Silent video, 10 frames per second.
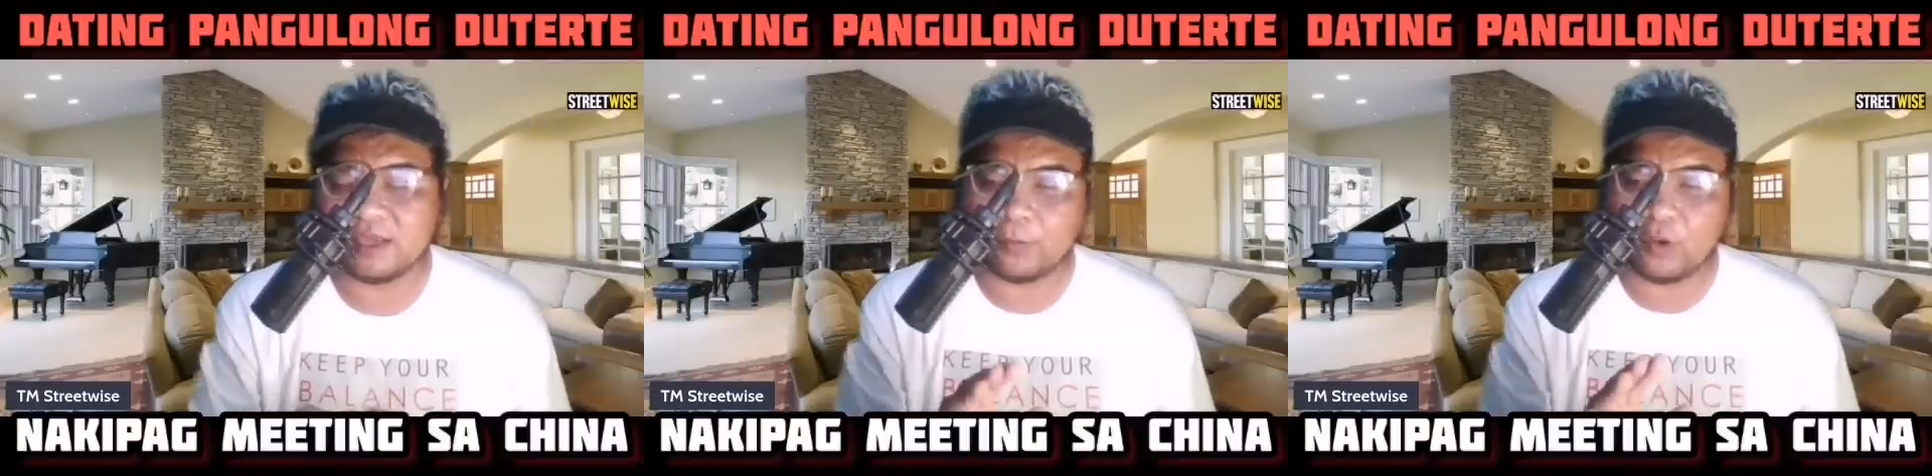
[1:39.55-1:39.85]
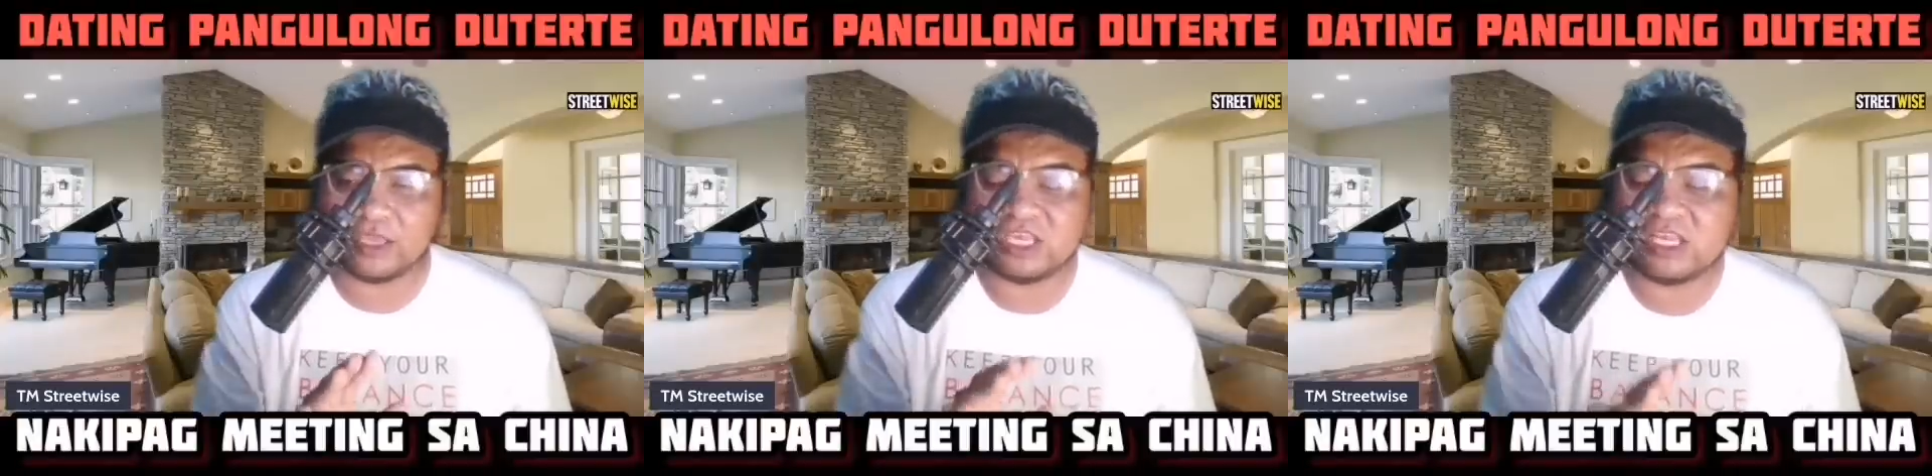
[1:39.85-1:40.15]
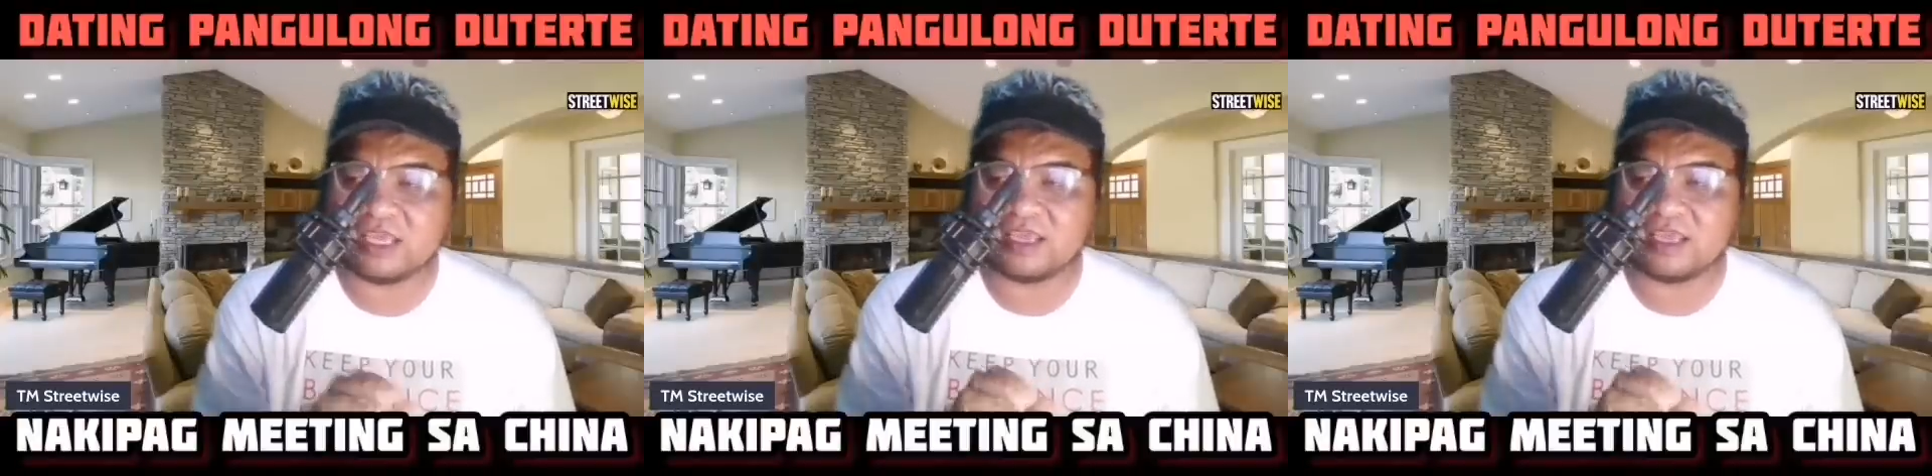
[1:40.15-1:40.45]

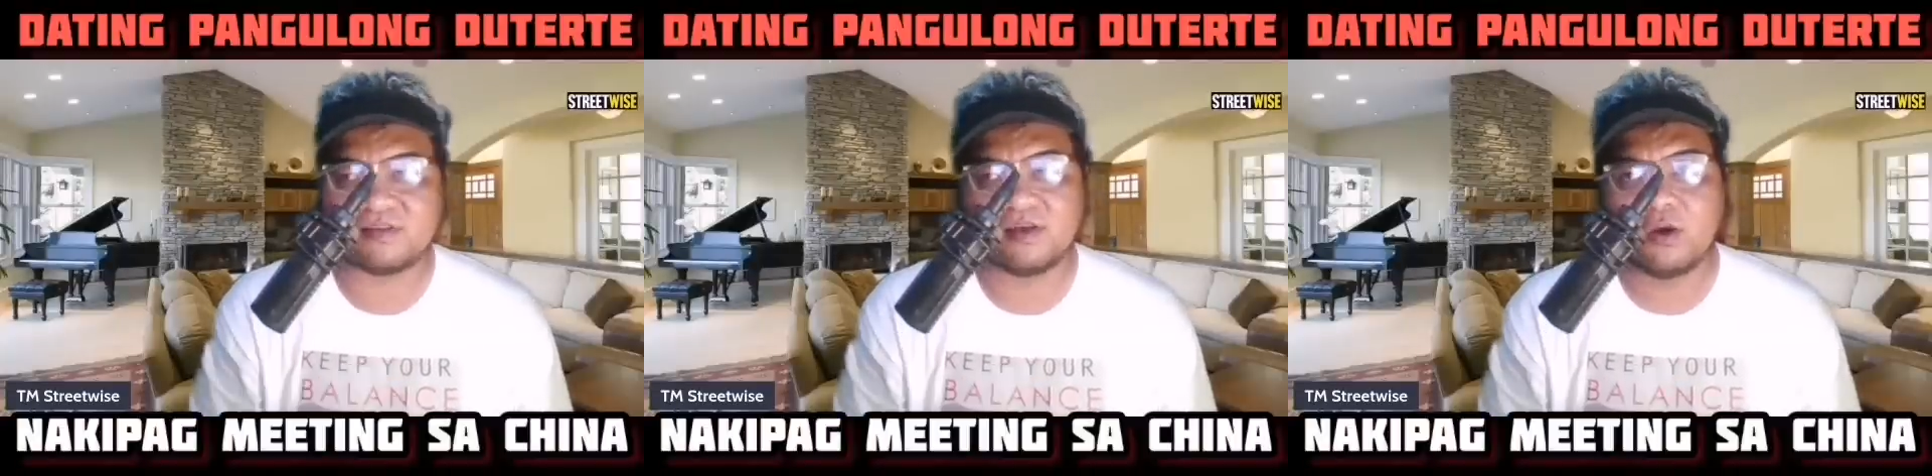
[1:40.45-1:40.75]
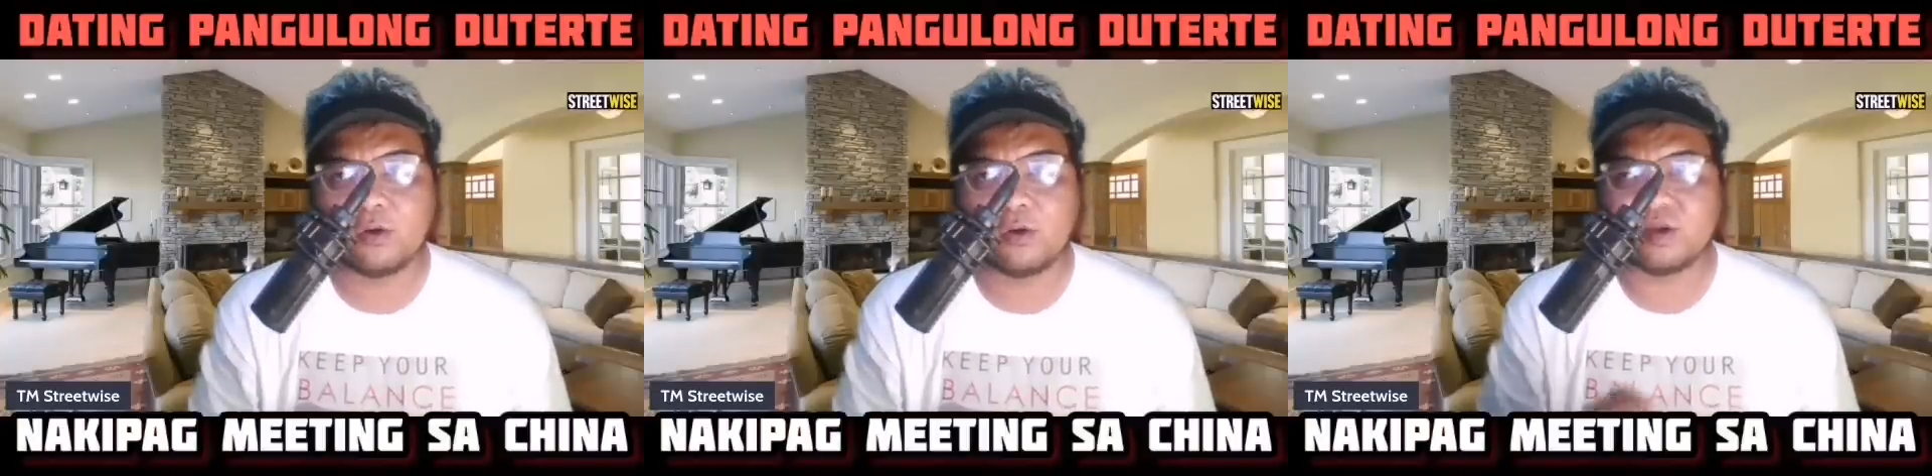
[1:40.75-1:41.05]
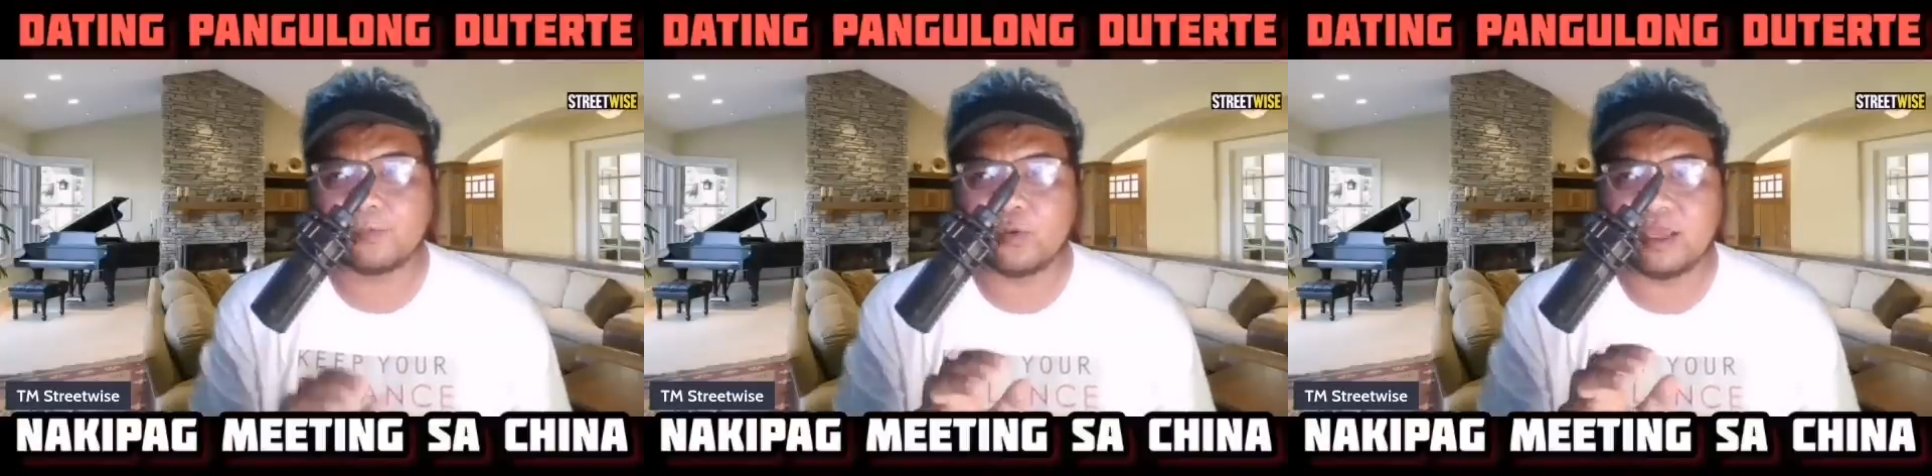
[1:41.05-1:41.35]
DDS or siya po ay
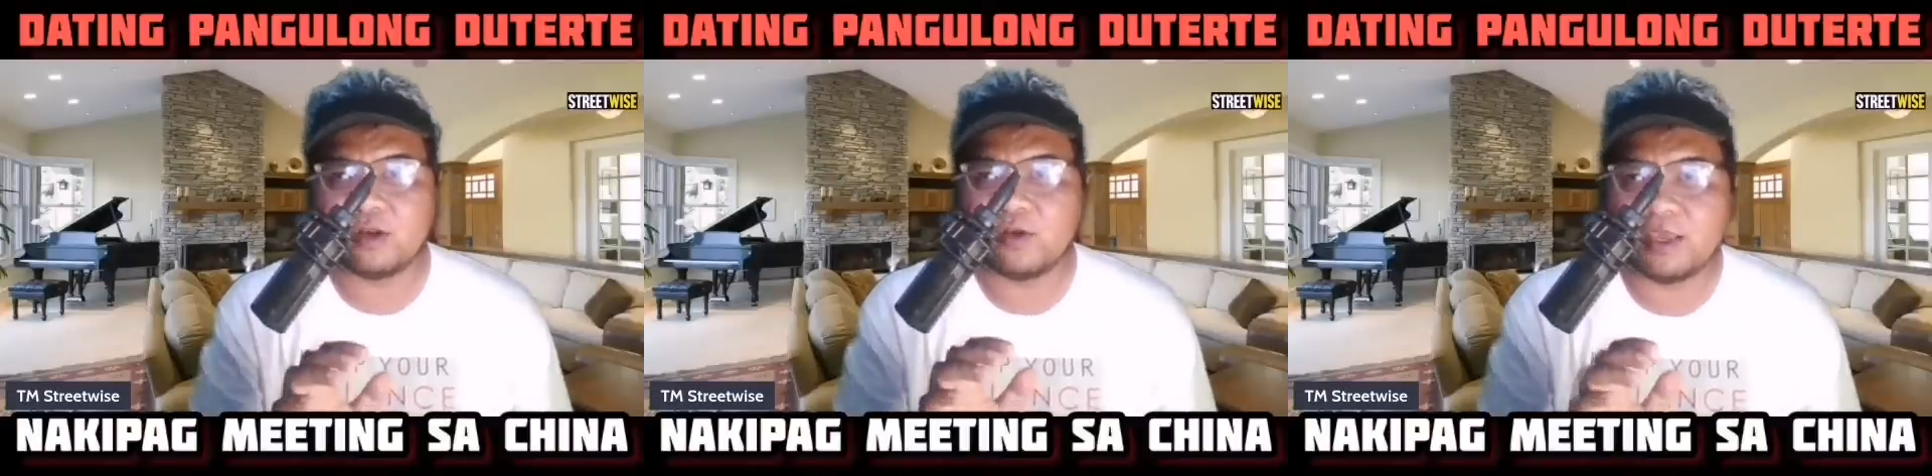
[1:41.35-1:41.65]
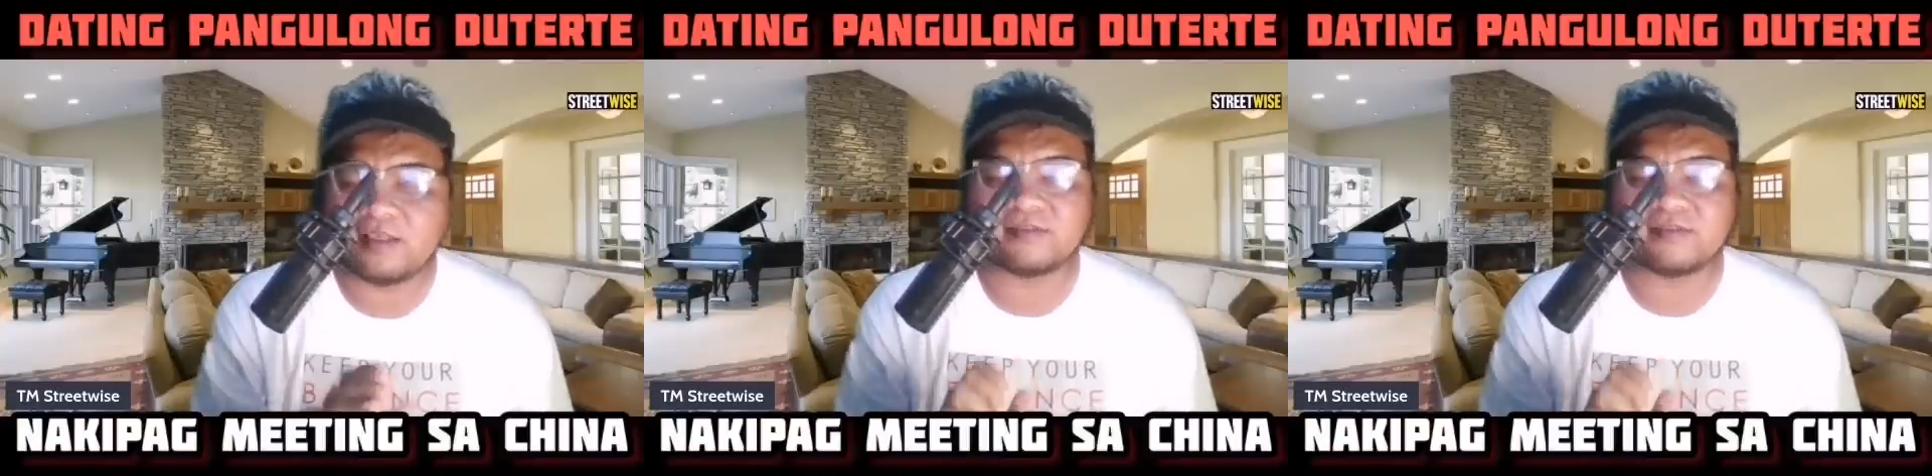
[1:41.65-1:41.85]
loyalista,